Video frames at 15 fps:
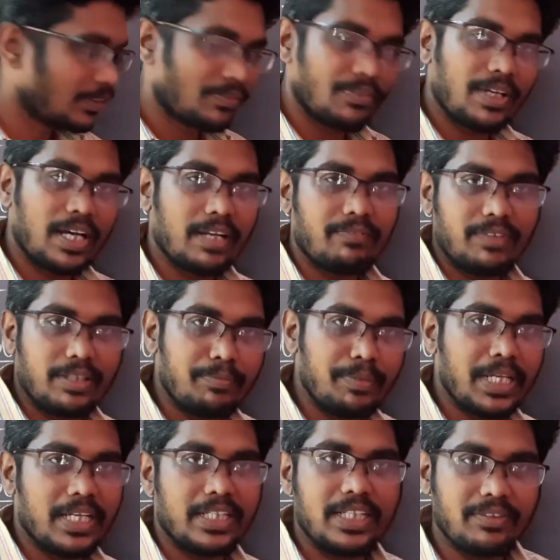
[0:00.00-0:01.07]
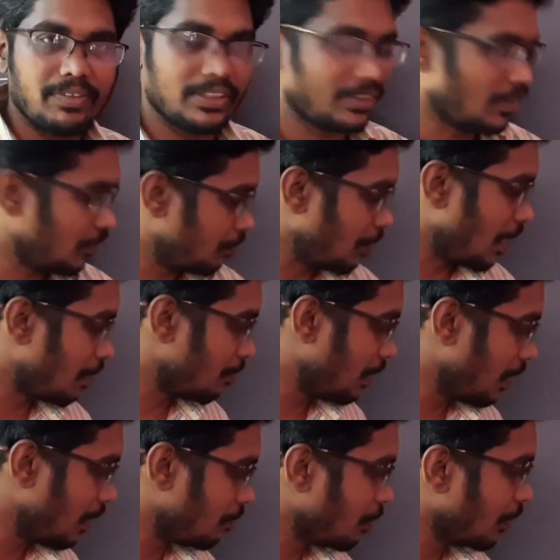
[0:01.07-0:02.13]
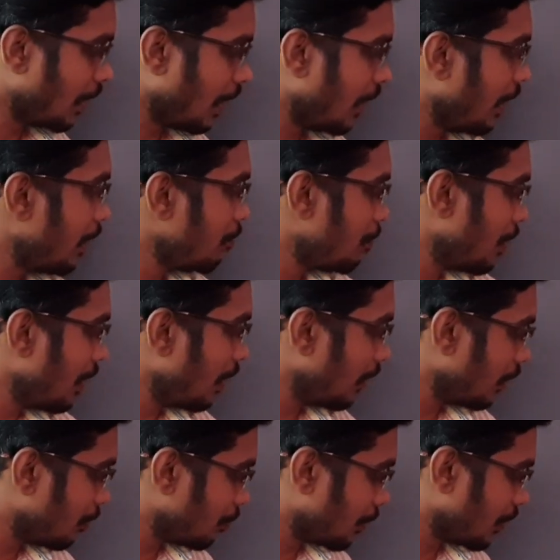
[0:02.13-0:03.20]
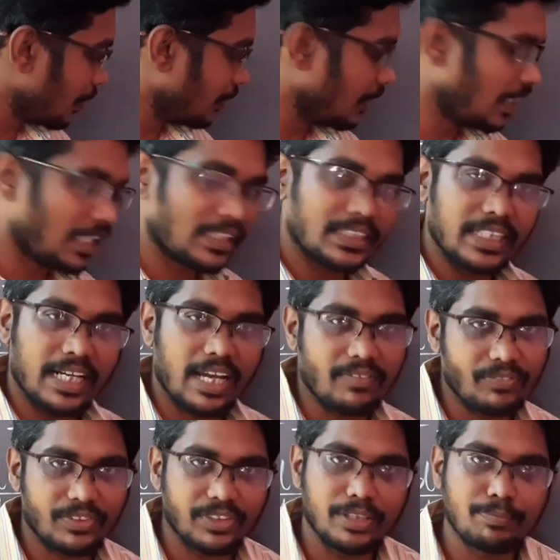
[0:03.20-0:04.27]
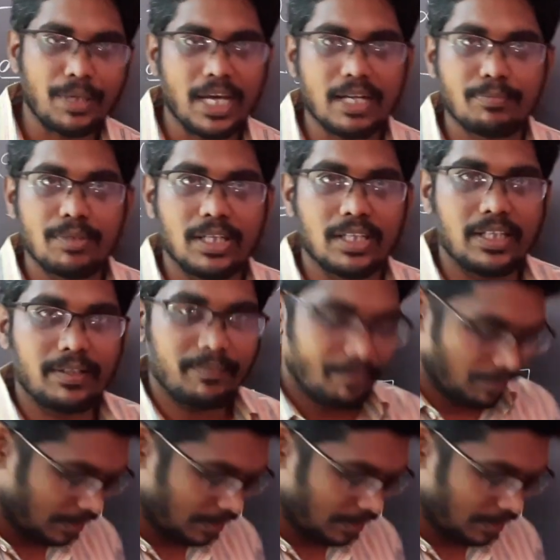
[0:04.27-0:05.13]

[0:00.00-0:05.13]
ஸ்கொயர் வில் பி அ ஈக்குவேஷன் ஆஃப் பேரபுலா அப்போது கண்டிப்பாக இந்த பொட்டன்ஷியல் எனர்ஜி கிராஃப் வந்து பேரபுலா தான்